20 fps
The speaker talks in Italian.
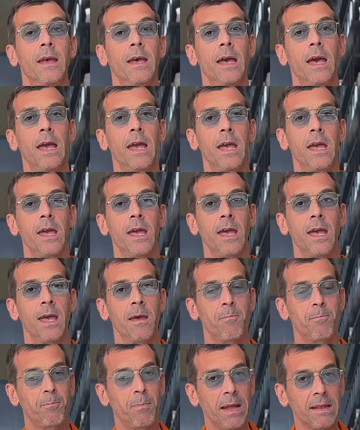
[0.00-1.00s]
eh,
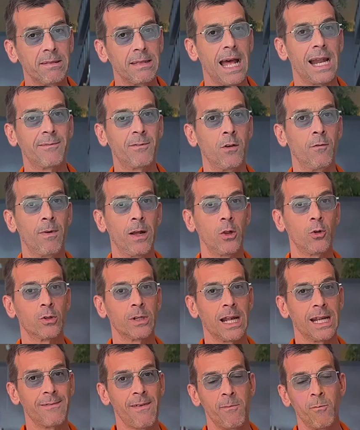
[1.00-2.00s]
per darvi un valore
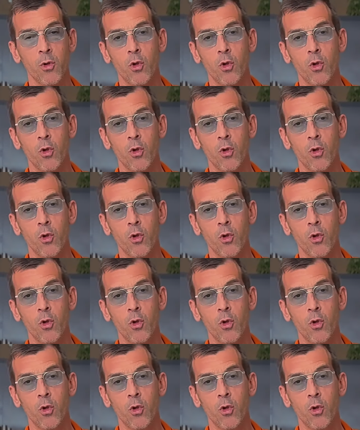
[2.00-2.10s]
eravamo